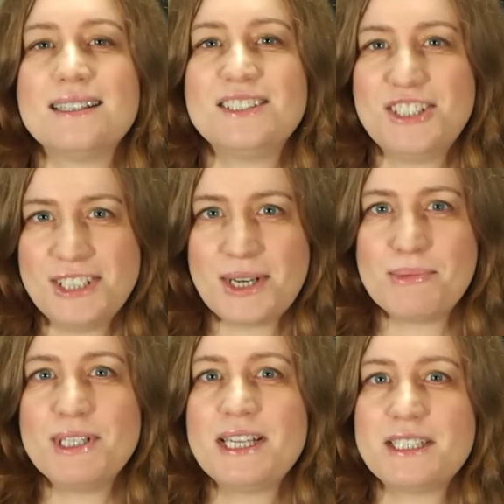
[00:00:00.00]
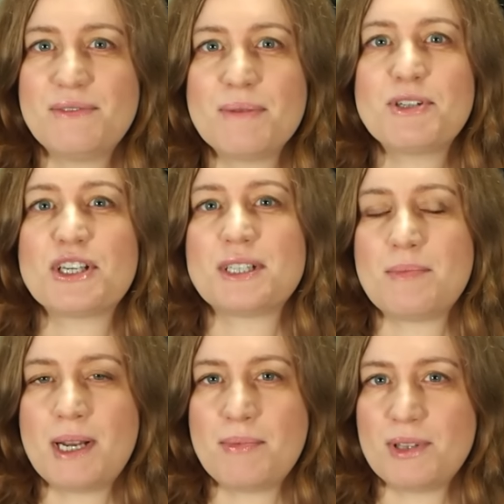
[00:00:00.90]
Dzień dobry, nazywam się
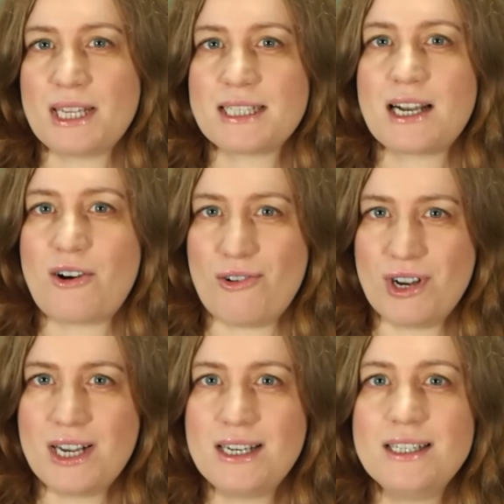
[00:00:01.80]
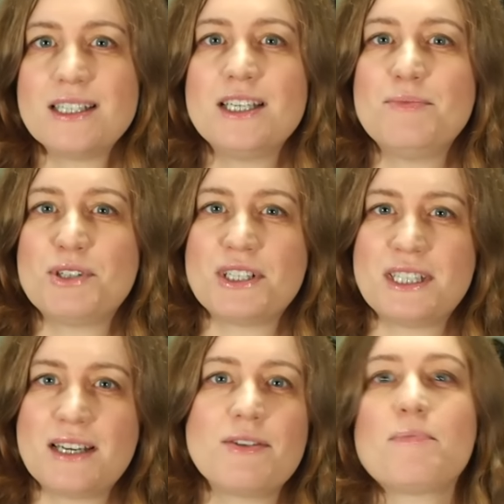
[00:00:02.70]
Izabela Podlaska-Konkel i
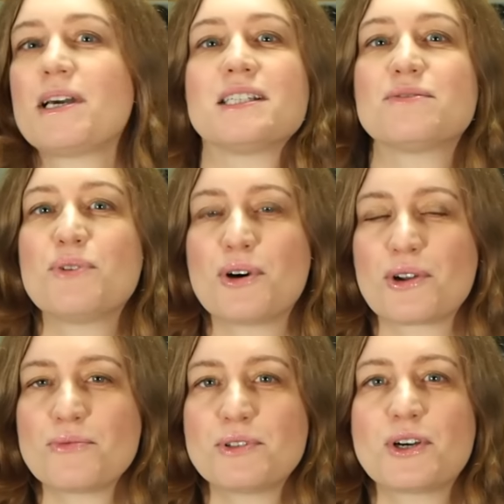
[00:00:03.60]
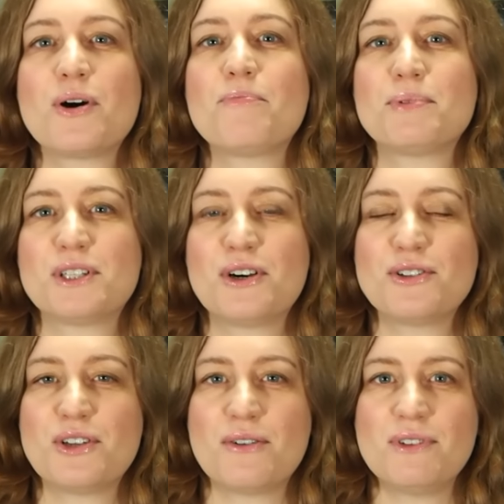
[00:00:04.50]
przedstawię Państwu horoskop
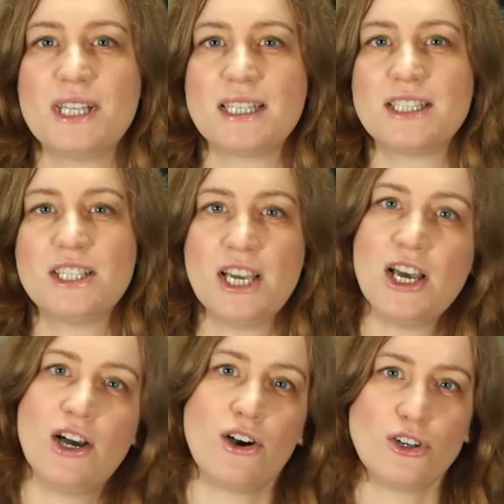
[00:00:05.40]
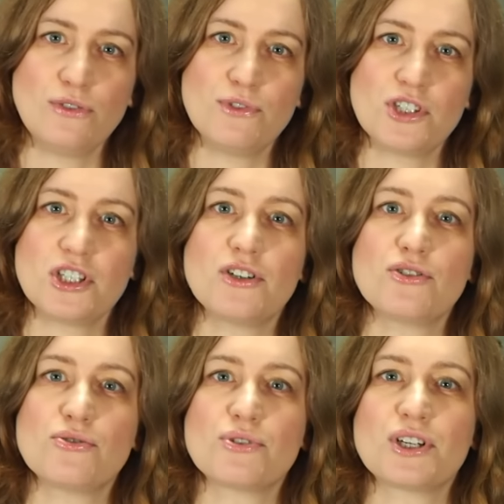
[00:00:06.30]
tygodniowy na dni od
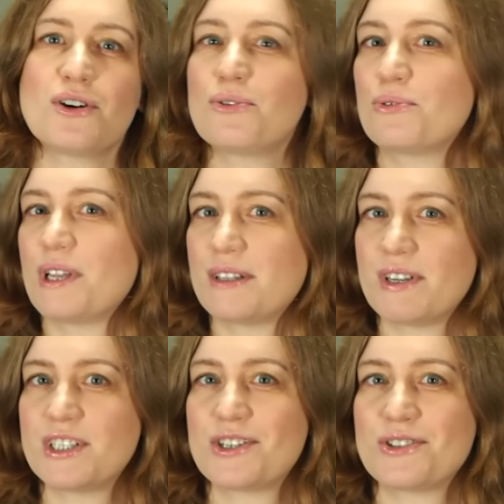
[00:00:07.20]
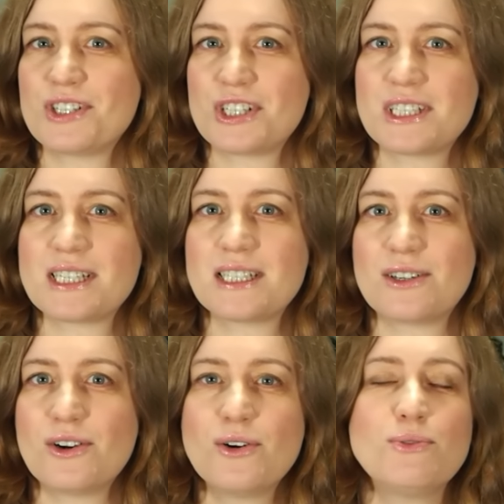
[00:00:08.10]
26 grudnia 2016
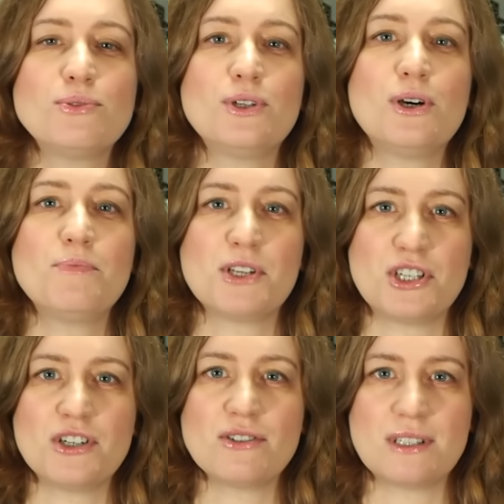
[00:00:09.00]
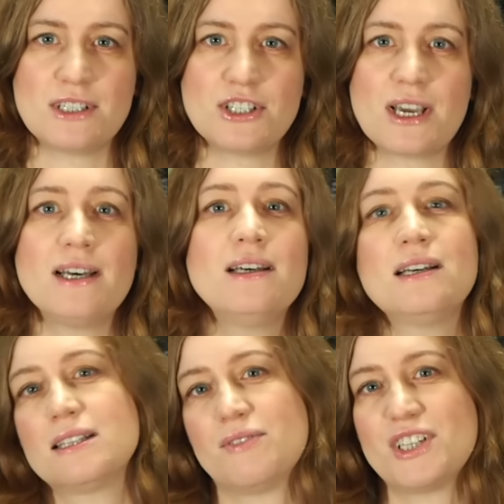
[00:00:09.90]
roku do 1 stycznia
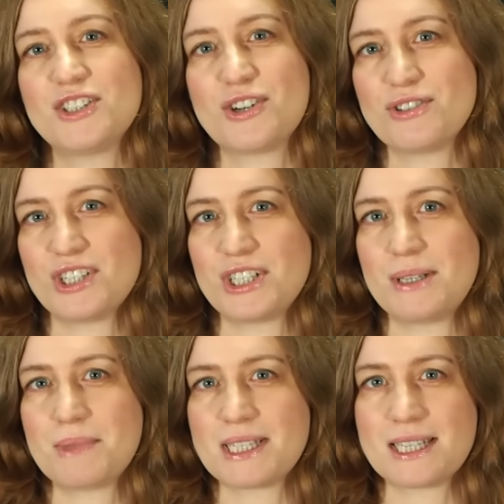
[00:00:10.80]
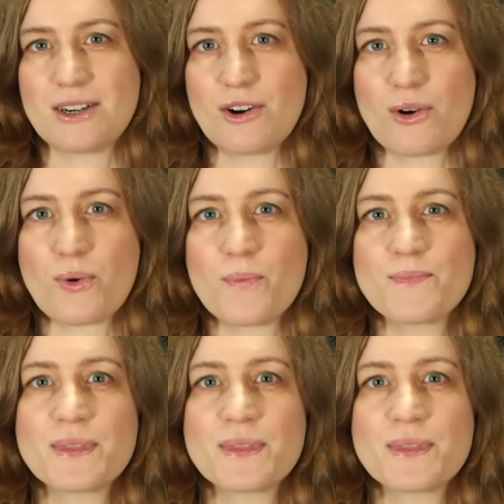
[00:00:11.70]
2017 roku.